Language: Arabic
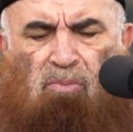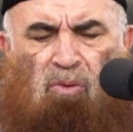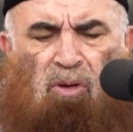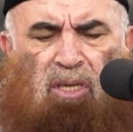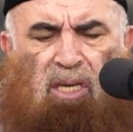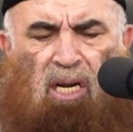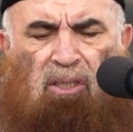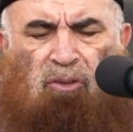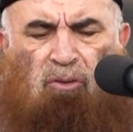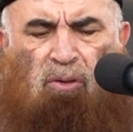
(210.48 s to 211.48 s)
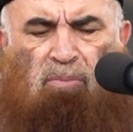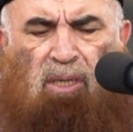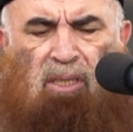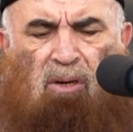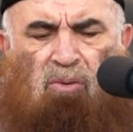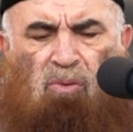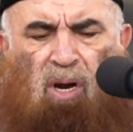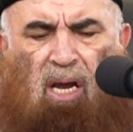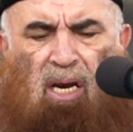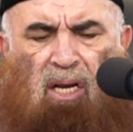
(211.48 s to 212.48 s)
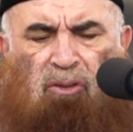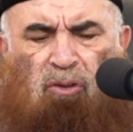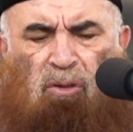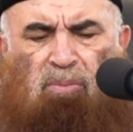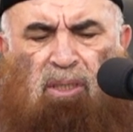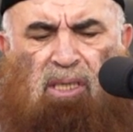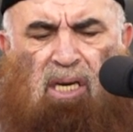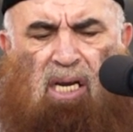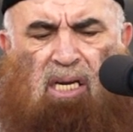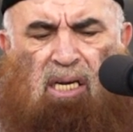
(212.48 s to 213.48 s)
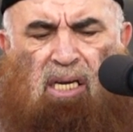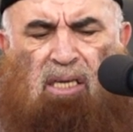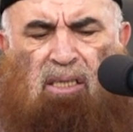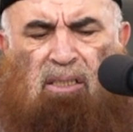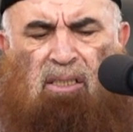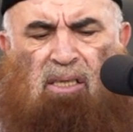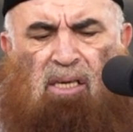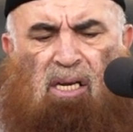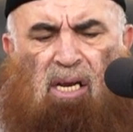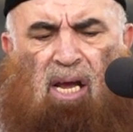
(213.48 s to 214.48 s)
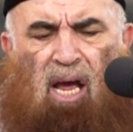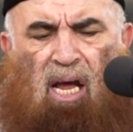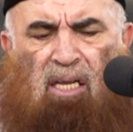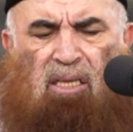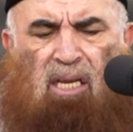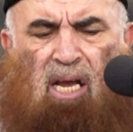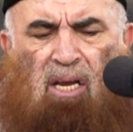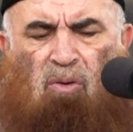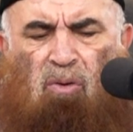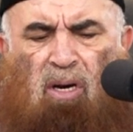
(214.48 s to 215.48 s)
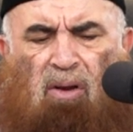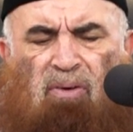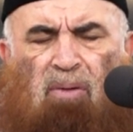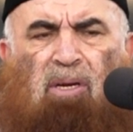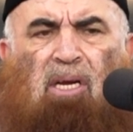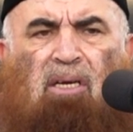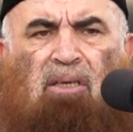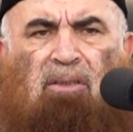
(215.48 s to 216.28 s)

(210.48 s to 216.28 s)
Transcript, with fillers: مؤثرا صحبته على صحبة غيره حتى يعرف به